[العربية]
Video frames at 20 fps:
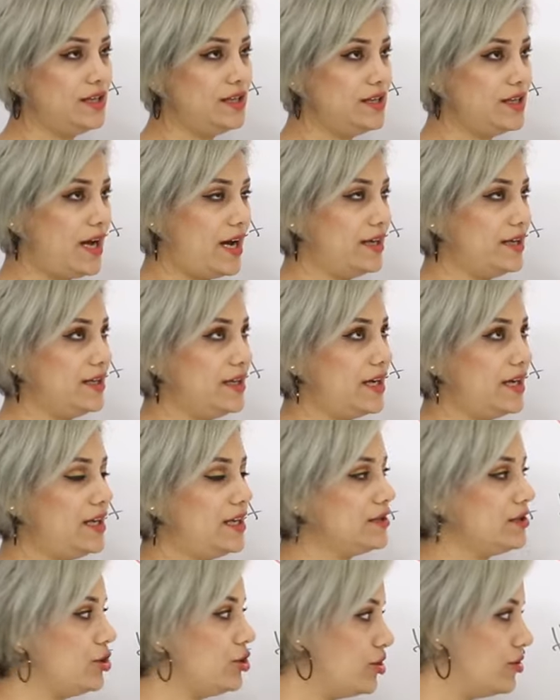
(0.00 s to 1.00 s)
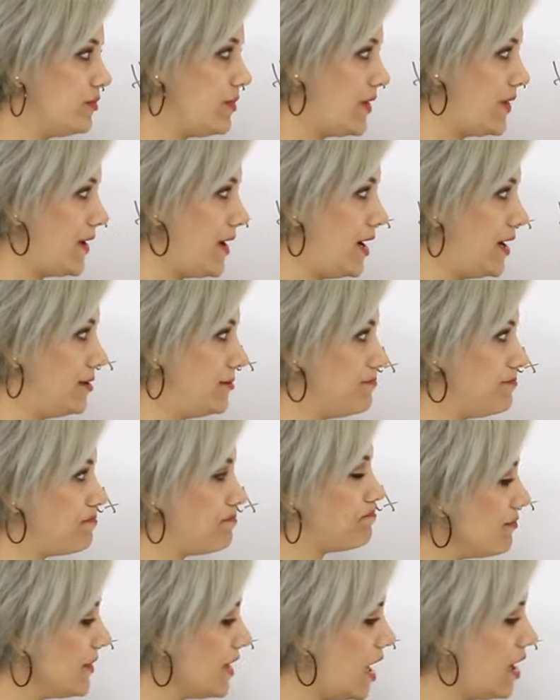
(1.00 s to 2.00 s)
يعني خلي أعطيكم مثال
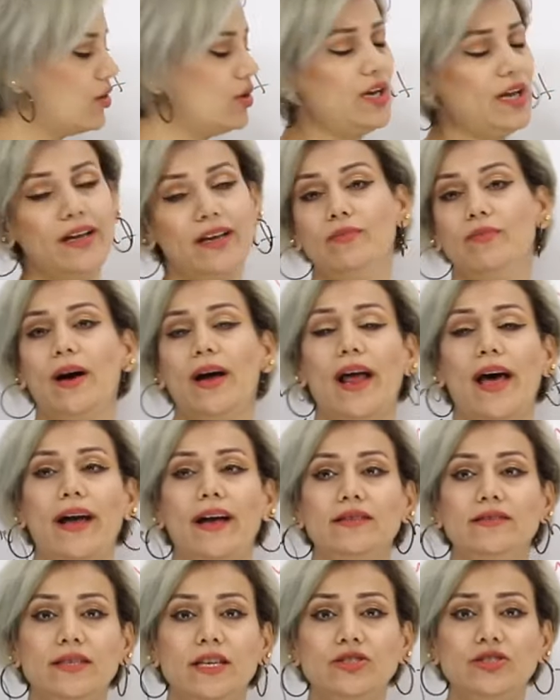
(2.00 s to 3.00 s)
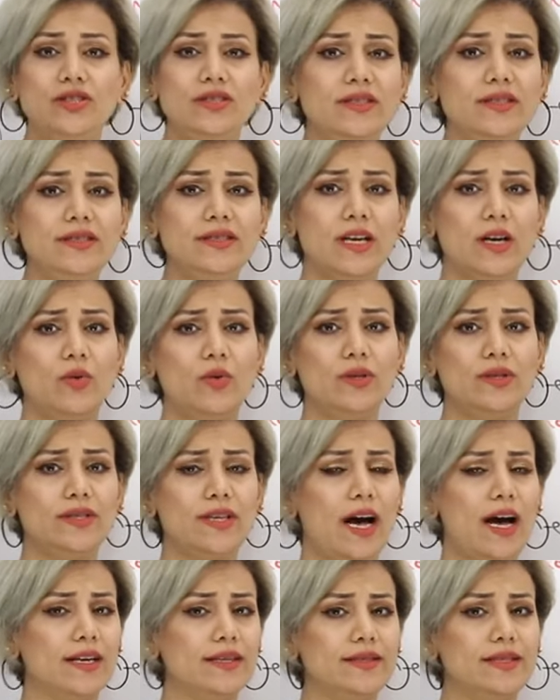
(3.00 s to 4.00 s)
اقول لك البارحه انت كنت تسوي
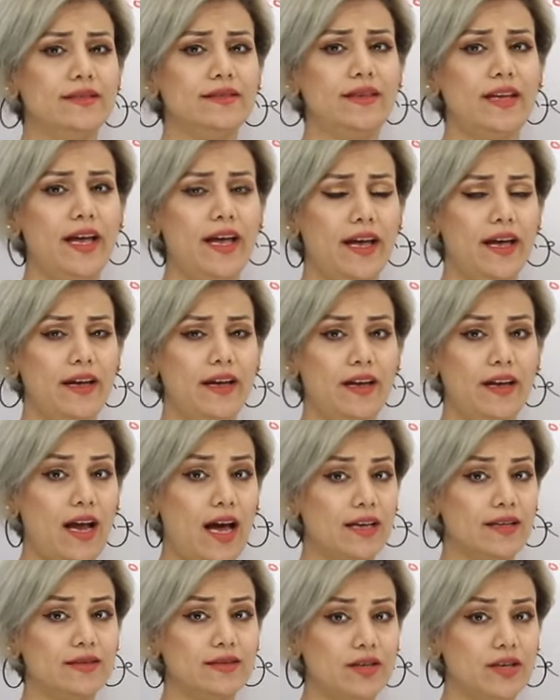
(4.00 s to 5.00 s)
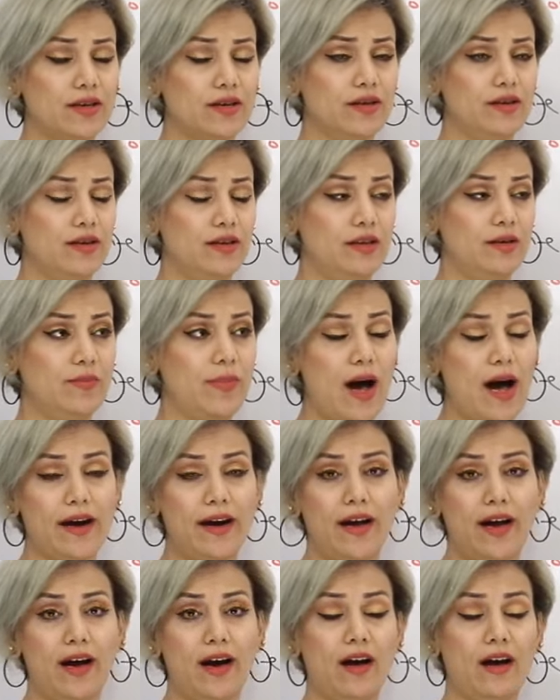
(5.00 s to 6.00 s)
ساعه ستة العصر
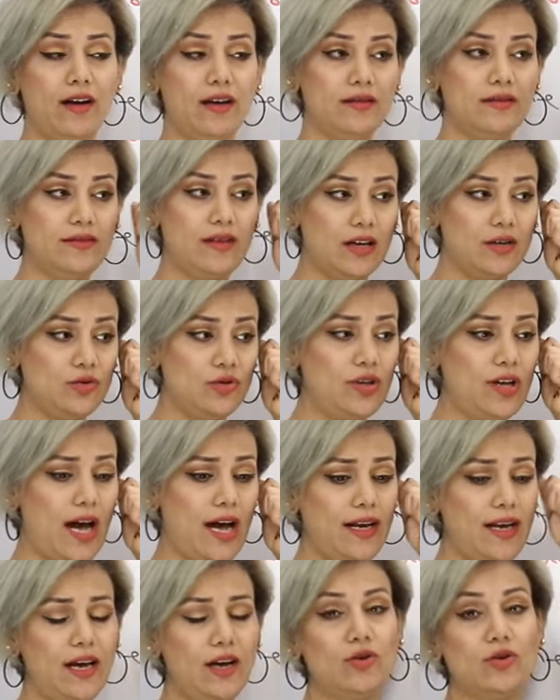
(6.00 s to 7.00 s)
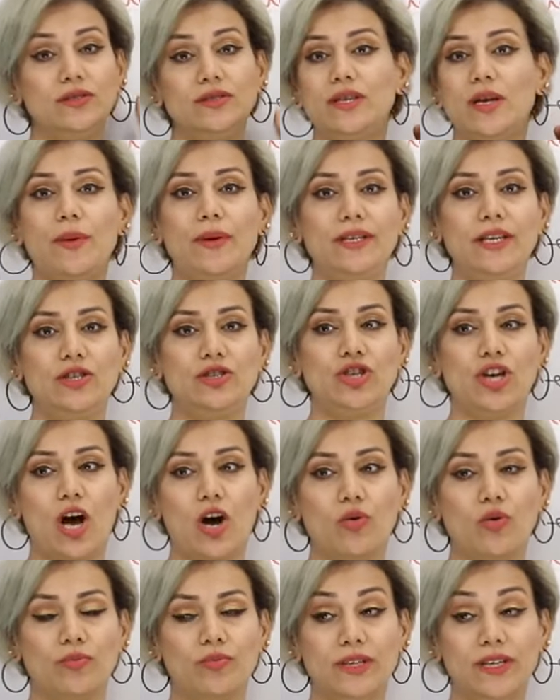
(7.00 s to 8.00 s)
البارحه دا ادق عليك وانت ما
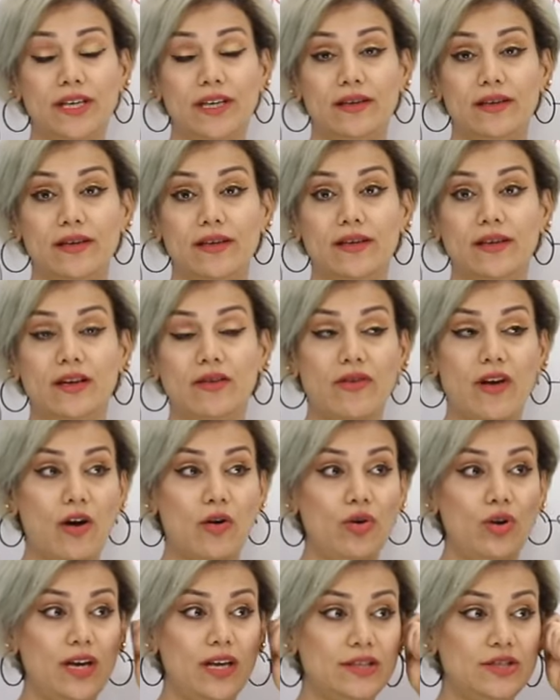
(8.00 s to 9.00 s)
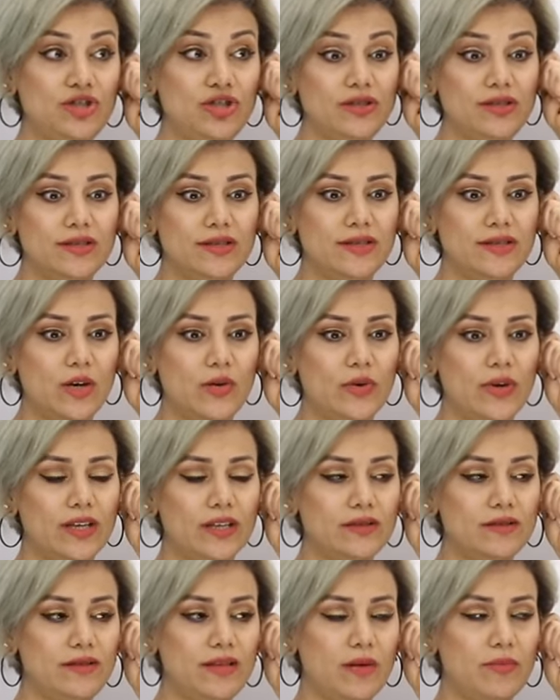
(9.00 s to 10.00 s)
تجاوبني فاقول له كنت تسوي
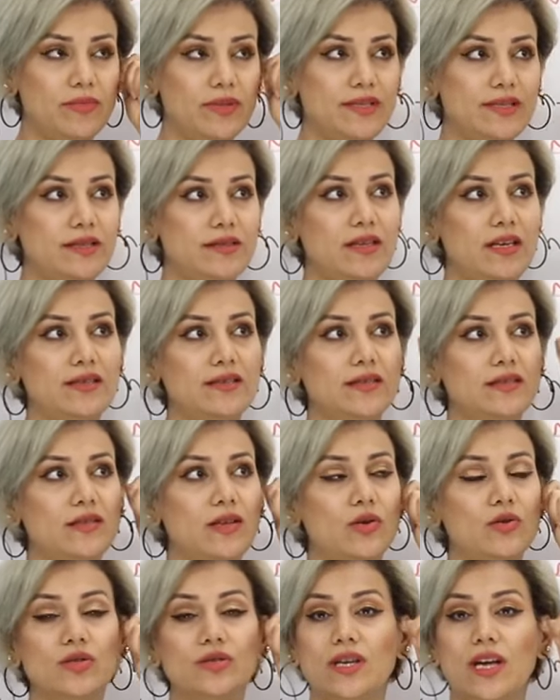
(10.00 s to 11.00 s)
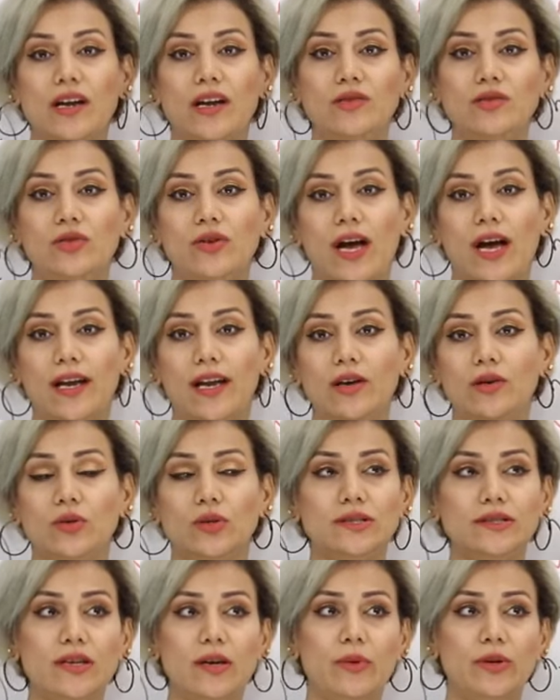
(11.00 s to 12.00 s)
انت من ستة ل ونص انا ادق عليك
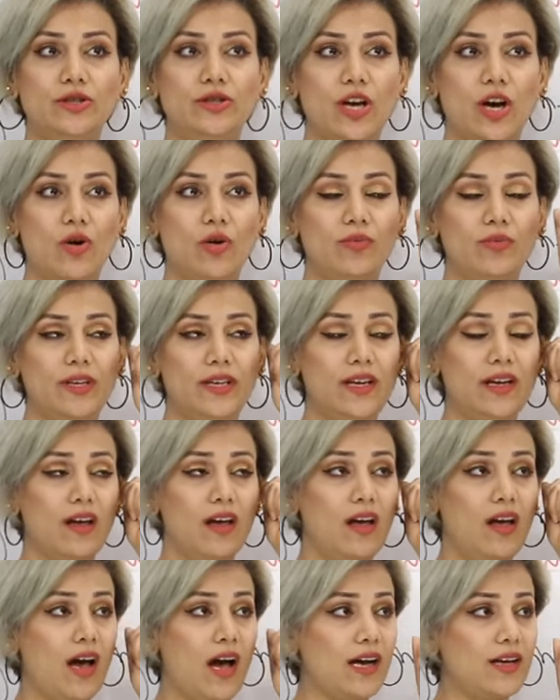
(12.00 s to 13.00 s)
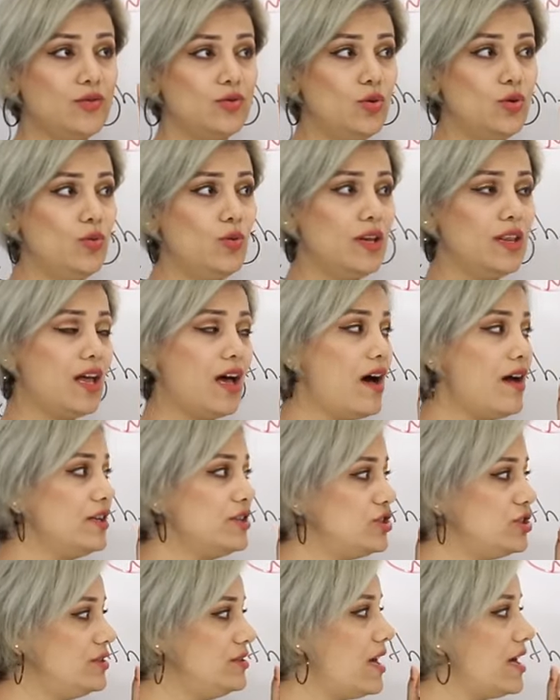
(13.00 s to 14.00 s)
وانت ما تجاوبني حتقول والله انا
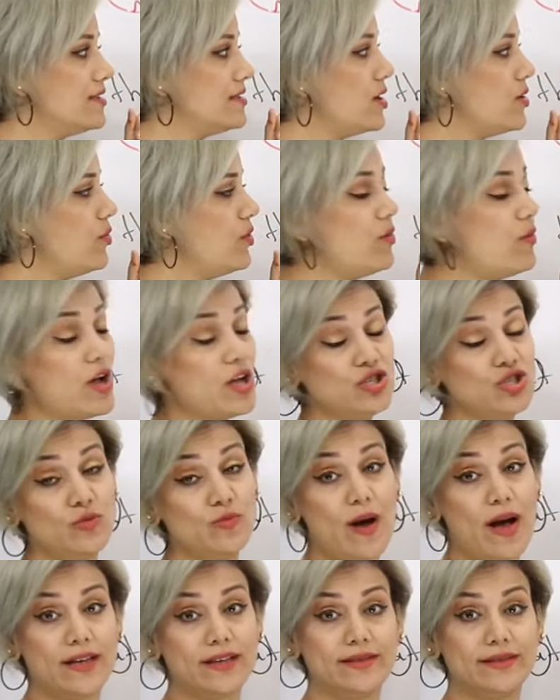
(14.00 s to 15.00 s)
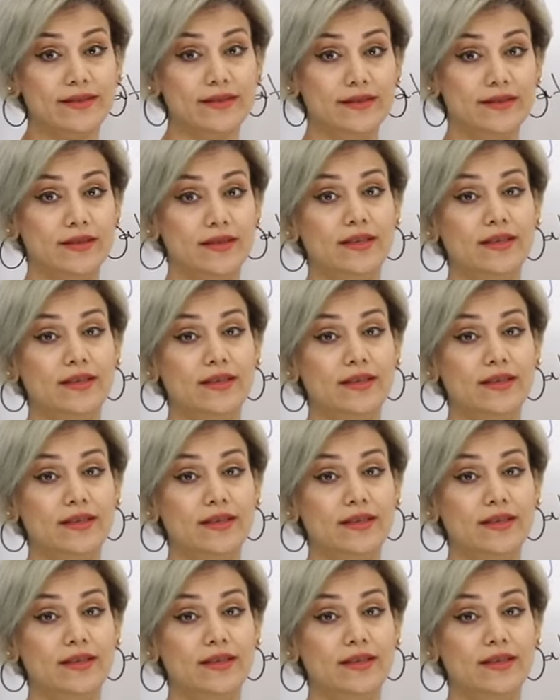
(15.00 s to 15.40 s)
كنت اسوي واجباتي